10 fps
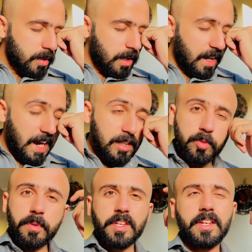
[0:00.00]
खान
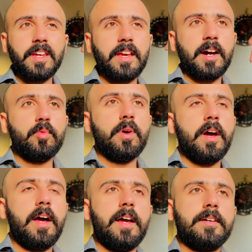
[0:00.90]
को पता नहीं क्या हुआ
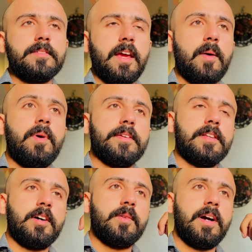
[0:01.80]
है क्या
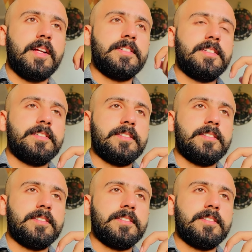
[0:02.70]
मसला हुआ है जी